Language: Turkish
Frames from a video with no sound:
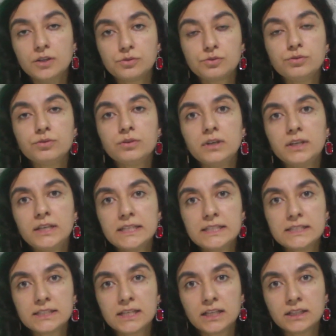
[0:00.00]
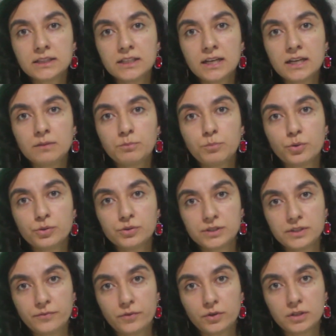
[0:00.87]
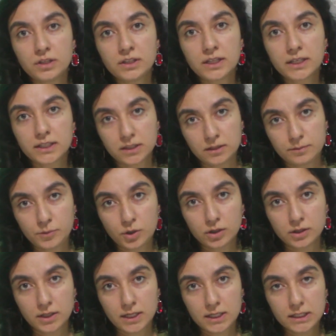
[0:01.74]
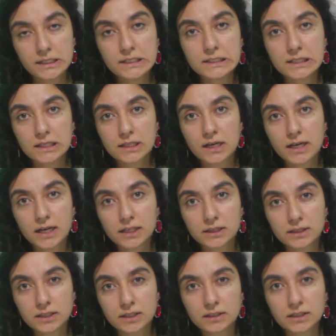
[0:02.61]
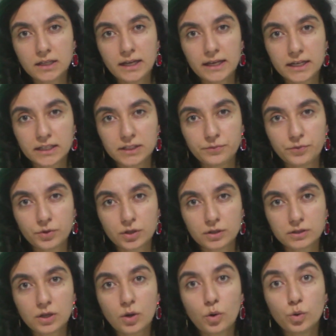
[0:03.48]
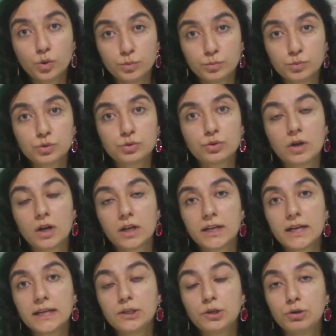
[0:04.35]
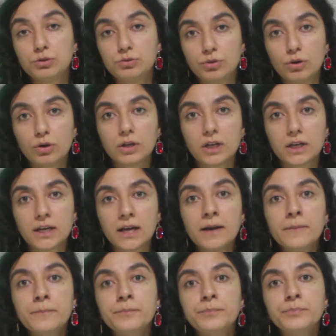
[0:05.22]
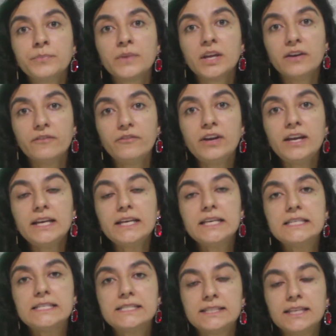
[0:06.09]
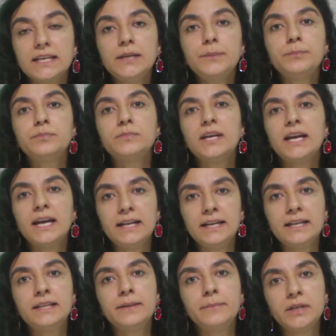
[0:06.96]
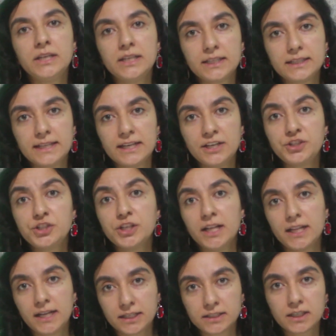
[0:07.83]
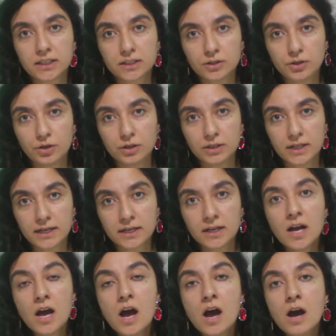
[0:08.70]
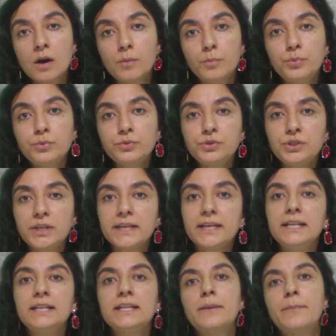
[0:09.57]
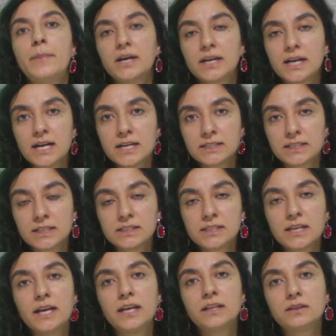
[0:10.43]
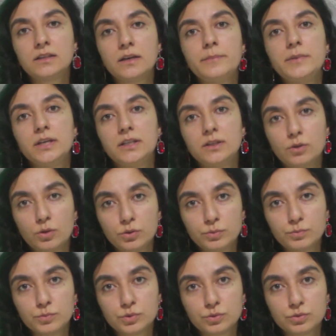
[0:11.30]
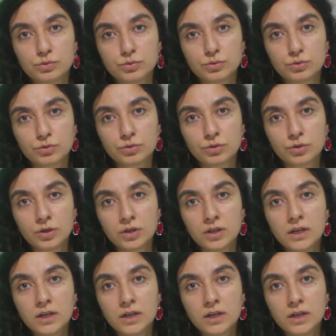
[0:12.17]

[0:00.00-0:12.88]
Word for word: Çünkü insanlar pozitif olana takılmıyorlar. İnsanlar hayatlarında negatif olana, olumsuz olana, kötü olana ve isteyip de elde edemedikleri şeylere takılıyorlar. Bu şekilde bakarsanız hayat tabii ki de olumsuzdur.